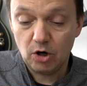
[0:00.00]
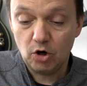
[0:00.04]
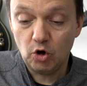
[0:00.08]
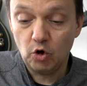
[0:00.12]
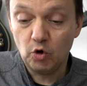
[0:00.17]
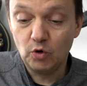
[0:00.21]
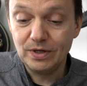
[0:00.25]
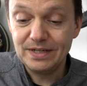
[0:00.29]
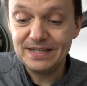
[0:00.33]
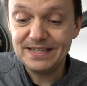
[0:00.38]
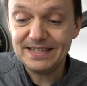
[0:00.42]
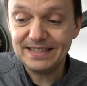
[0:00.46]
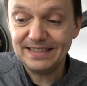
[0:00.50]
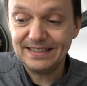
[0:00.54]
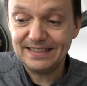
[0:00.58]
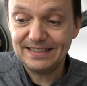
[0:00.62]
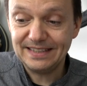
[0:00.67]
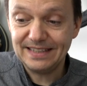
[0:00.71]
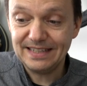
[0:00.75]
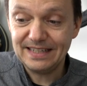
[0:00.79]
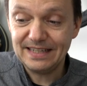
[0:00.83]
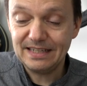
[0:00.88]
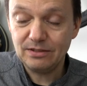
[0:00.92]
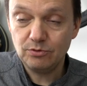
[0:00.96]
und
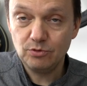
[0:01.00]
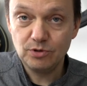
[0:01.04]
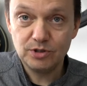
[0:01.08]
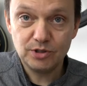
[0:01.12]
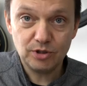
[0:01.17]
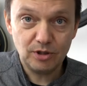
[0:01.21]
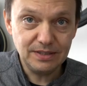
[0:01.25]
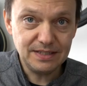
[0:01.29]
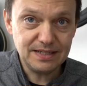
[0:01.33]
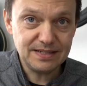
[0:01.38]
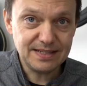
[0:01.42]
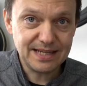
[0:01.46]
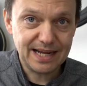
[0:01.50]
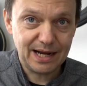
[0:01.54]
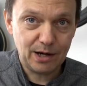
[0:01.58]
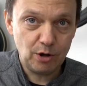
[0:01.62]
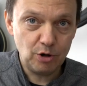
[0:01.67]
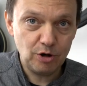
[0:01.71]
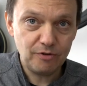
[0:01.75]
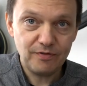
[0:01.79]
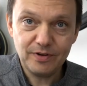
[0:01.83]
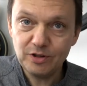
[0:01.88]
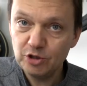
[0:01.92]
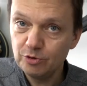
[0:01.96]
äh, du solltest
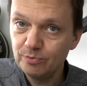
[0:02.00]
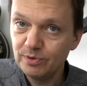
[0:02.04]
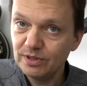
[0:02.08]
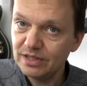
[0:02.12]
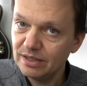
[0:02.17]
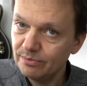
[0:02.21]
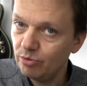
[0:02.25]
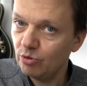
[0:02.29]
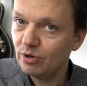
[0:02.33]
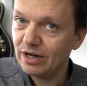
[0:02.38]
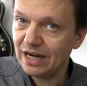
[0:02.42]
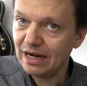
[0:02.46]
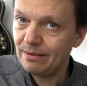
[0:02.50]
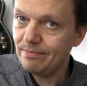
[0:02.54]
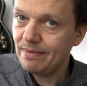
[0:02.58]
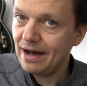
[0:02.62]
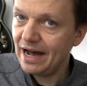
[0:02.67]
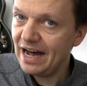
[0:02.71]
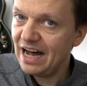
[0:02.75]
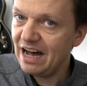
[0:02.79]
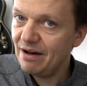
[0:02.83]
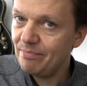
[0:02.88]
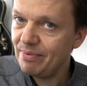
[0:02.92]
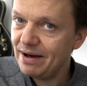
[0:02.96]
auch, wenn du mit einem Programm
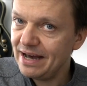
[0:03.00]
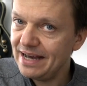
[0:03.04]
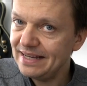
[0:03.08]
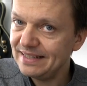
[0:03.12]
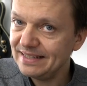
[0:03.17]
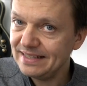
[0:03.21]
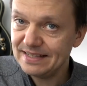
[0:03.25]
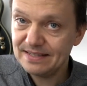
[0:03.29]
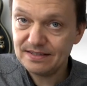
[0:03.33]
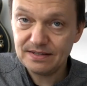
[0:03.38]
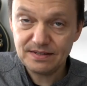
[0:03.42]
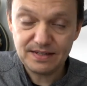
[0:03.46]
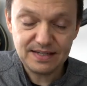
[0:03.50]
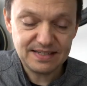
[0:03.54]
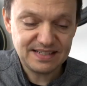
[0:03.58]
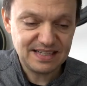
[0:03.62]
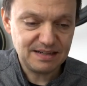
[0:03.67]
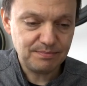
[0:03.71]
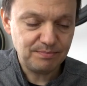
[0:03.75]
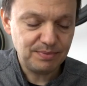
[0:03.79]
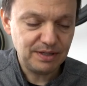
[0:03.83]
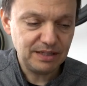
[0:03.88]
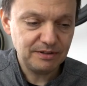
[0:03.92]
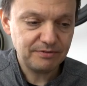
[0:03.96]
arbeitest, die
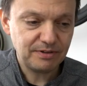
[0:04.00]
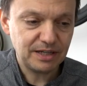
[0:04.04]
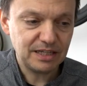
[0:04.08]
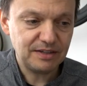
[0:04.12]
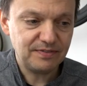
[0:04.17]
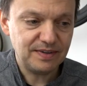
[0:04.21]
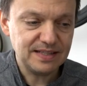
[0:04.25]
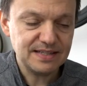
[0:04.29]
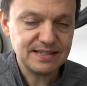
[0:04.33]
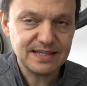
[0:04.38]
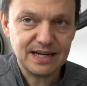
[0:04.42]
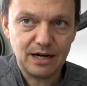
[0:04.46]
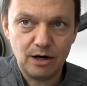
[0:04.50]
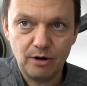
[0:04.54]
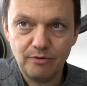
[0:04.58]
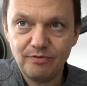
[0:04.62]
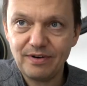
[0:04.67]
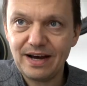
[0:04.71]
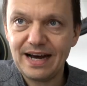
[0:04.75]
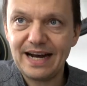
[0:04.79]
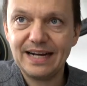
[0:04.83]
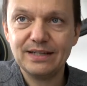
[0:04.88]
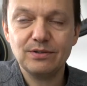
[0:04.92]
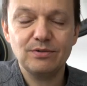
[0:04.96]
Samplingfrequenz
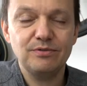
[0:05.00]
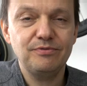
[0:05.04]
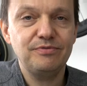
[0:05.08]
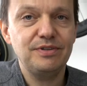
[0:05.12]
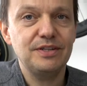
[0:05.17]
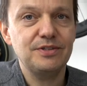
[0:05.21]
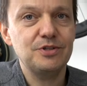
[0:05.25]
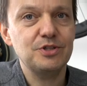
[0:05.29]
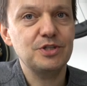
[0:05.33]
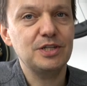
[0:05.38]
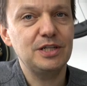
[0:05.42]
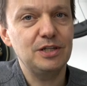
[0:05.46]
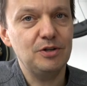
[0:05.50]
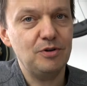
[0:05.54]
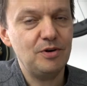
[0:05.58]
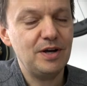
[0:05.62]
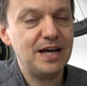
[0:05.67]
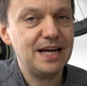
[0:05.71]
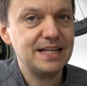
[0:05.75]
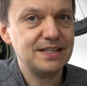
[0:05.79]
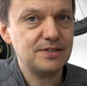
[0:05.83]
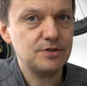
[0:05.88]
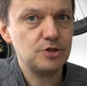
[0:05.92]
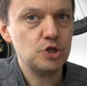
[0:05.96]
auf 48
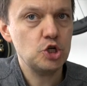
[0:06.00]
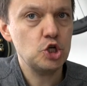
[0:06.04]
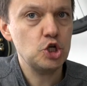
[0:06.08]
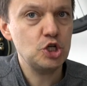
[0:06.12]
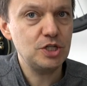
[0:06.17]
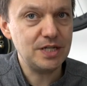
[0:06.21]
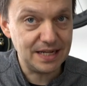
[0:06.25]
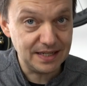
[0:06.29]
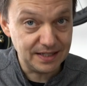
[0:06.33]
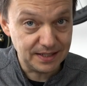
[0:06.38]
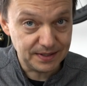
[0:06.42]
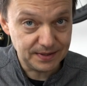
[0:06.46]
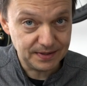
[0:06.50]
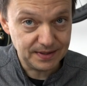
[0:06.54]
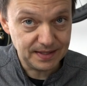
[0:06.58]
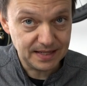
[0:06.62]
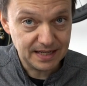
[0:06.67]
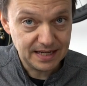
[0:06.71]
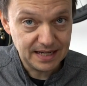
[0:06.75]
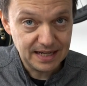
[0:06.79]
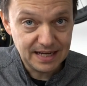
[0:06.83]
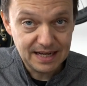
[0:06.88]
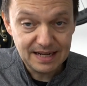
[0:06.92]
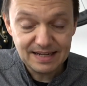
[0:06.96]
kHz stellen,
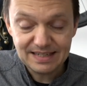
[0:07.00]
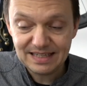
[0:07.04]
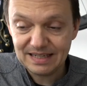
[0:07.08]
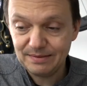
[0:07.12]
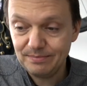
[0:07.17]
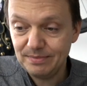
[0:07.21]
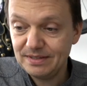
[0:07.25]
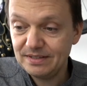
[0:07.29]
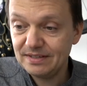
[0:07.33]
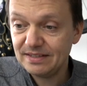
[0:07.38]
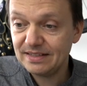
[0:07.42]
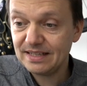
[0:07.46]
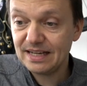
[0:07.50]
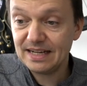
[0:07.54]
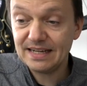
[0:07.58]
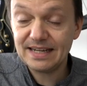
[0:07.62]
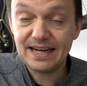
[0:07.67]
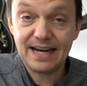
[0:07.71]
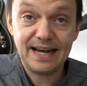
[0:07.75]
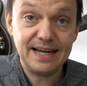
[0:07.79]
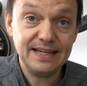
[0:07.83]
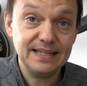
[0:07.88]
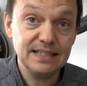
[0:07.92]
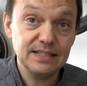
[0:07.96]
damit da
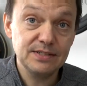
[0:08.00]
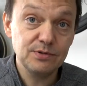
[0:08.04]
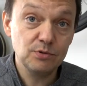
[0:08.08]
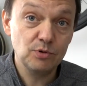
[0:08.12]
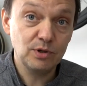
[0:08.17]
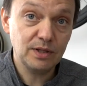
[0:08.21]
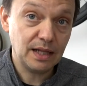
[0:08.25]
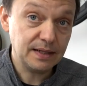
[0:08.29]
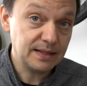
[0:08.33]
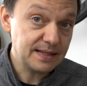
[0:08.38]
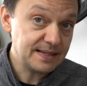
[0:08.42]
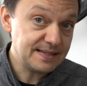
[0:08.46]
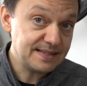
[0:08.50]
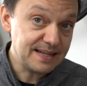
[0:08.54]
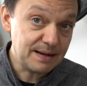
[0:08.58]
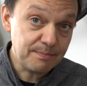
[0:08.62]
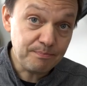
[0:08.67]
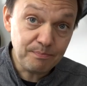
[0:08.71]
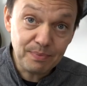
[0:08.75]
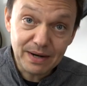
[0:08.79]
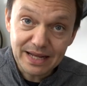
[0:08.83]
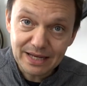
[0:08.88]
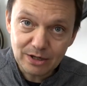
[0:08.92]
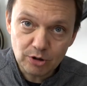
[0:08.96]
keine sogenannte
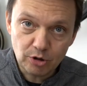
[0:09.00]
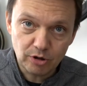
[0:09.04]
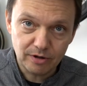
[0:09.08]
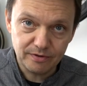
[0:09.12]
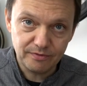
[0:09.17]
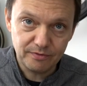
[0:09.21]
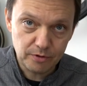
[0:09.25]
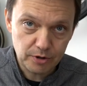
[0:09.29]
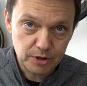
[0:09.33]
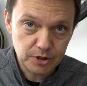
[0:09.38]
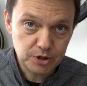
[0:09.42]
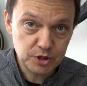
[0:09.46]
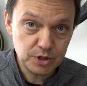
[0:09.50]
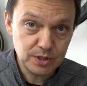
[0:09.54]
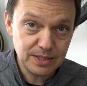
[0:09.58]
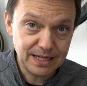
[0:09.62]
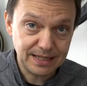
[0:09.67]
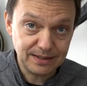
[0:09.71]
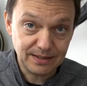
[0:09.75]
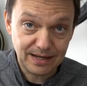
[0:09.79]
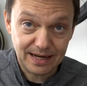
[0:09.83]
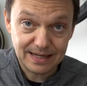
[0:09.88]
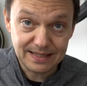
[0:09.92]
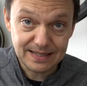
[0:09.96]
Sampling-Conversion,
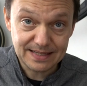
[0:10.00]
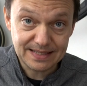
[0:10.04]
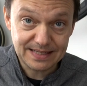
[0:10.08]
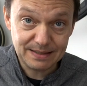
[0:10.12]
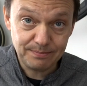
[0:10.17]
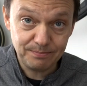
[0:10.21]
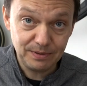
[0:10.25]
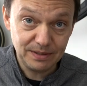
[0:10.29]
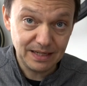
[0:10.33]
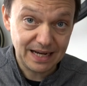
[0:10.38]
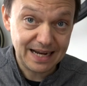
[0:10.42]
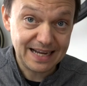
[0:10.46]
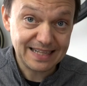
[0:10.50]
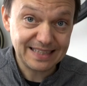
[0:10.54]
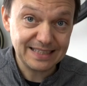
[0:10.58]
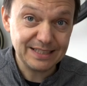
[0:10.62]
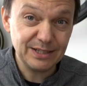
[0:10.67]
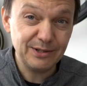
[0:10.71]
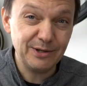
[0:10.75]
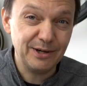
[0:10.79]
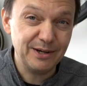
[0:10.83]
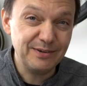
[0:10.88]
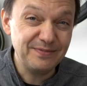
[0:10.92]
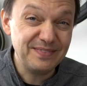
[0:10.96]
eine, eine
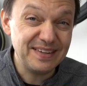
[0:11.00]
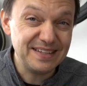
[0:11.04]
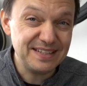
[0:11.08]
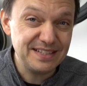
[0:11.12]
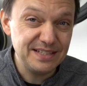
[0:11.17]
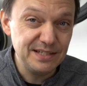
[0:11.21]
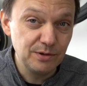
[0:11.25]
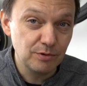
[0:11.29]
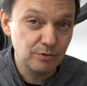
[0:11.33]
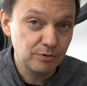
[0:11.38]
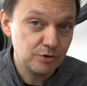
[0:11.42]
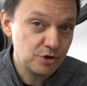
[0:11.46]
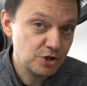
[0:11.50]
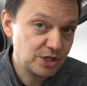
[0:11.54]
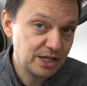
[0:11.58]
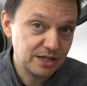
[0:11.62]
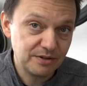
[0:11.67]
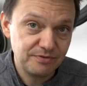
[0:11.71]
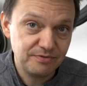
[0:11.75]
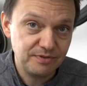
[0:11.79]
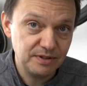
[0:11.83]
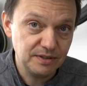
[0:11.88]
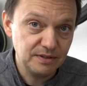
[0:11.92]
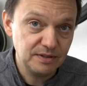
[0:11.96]
Sample-Raten-Konvertierung
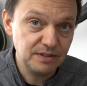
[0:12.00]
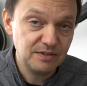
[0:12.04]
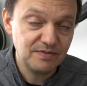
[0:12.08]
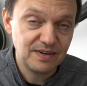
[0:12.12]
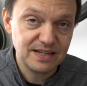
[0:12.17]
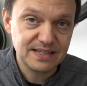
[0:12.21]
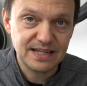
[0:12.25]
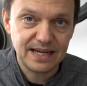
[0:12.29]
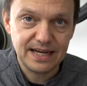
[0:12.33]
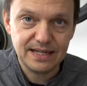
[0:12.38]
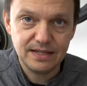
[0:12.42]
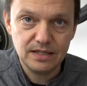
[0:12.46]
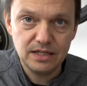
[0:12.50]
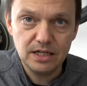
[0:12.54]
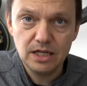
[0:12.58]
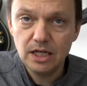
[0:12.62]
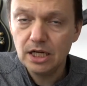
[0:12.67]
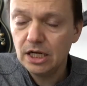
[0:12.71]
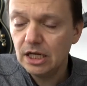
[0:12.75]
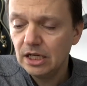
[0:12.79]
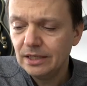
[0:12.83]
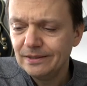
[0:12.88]
stattfindet, was eine